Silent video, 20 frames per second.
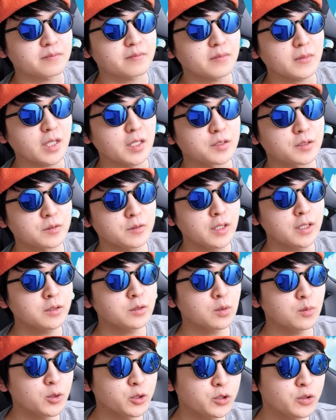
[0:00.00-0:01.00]
少なく
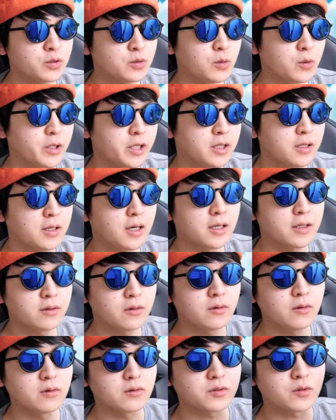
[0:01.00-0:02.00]
とも中高一貫
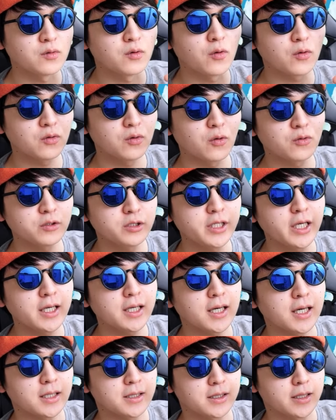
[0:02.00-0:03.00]
のその 6, 6年
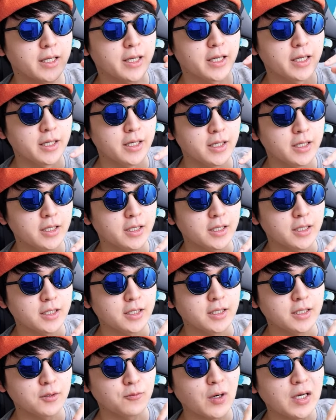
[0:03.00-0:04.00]
間で
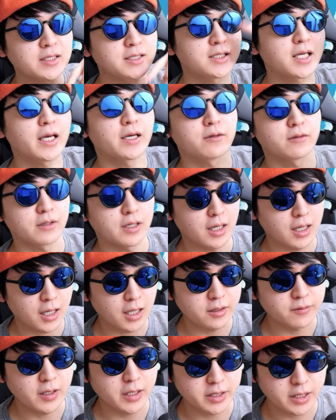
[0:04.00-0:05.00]
ワンサイクルがあ
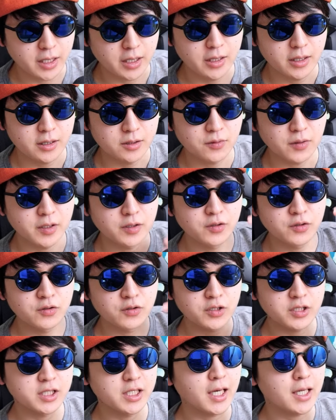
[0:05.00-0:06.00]
るわけじゃん。それ入
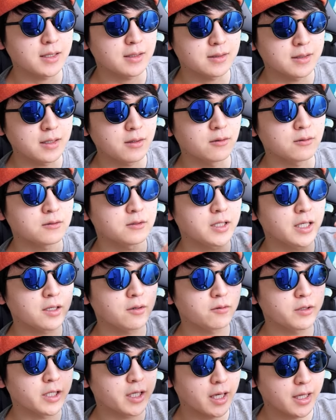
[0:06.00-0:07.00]
試やって6年
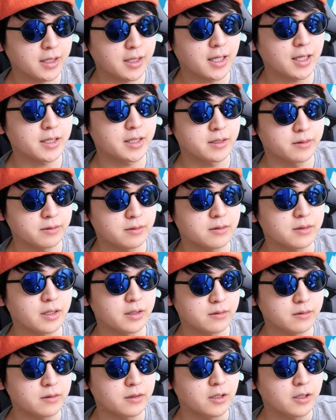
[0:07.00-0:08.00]
後に結果が出るって
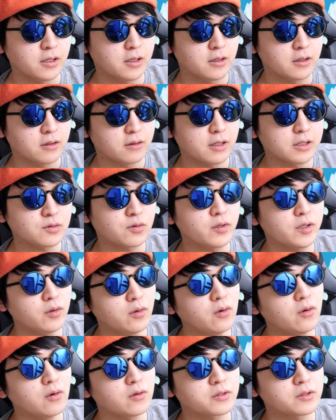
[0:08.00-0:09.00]
いう。でそれ
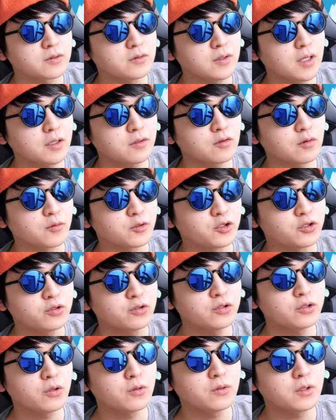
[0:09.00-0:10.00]
を少なくとも
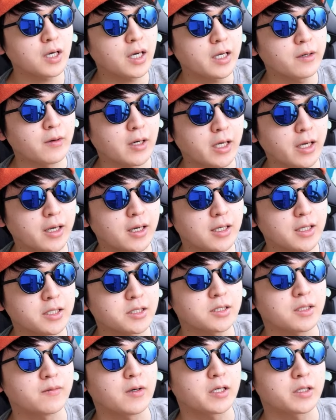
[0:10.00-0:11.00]
14回は結果出
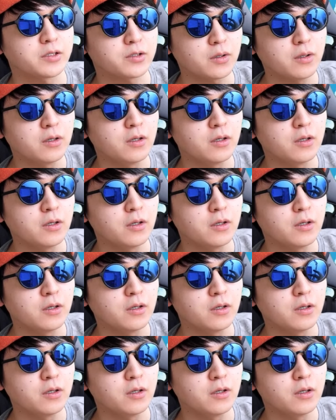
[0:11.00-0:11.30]
してるわけでしょ